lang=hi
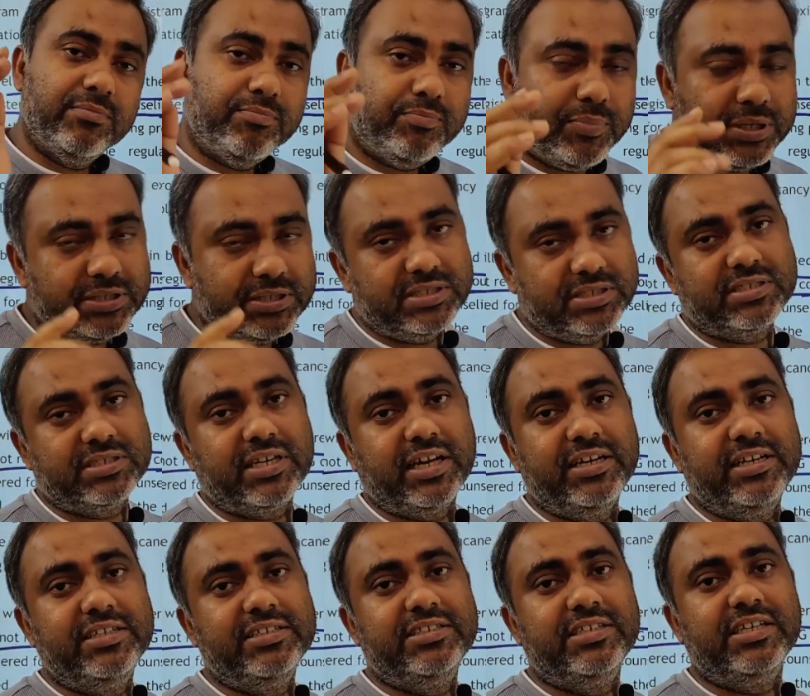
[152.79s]
बस
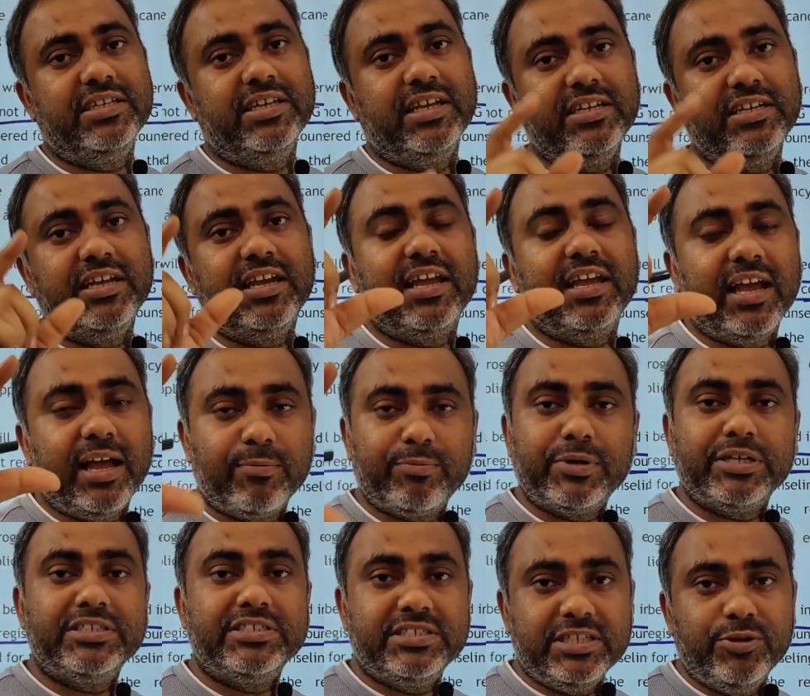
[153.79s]
कंडीशन यही है कि आपका
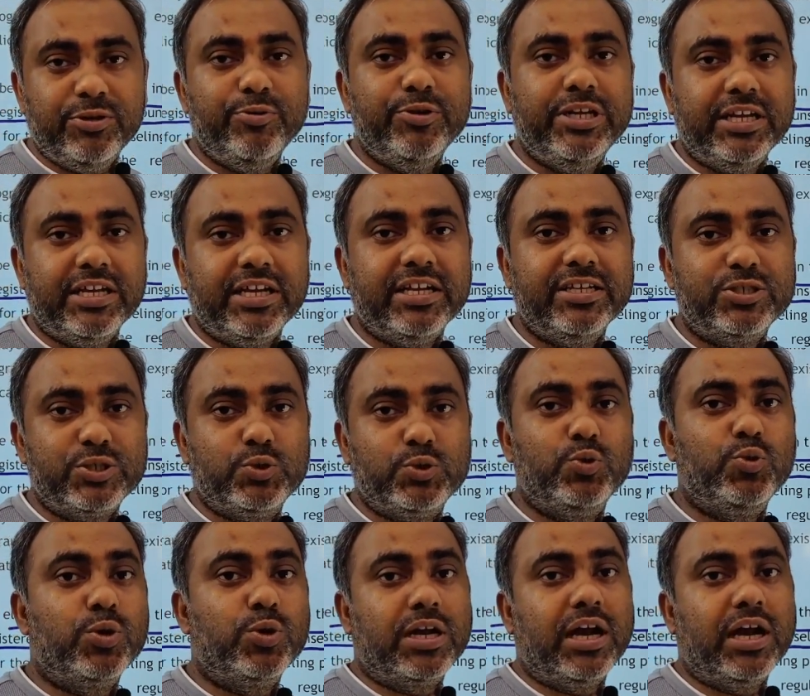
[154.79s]
सीयूटी का स्कोर